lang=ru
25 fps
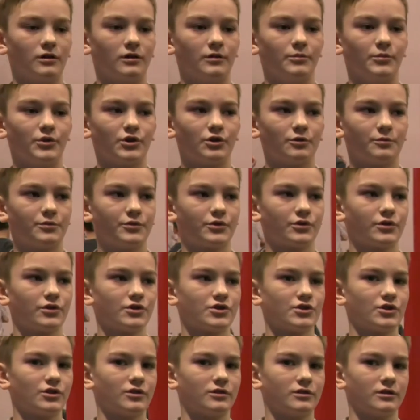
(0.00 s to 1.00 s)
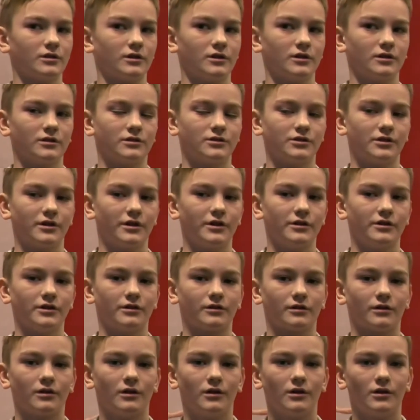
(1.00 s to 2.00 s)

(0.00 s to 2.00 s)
А, Михаил Петрович – это тренер,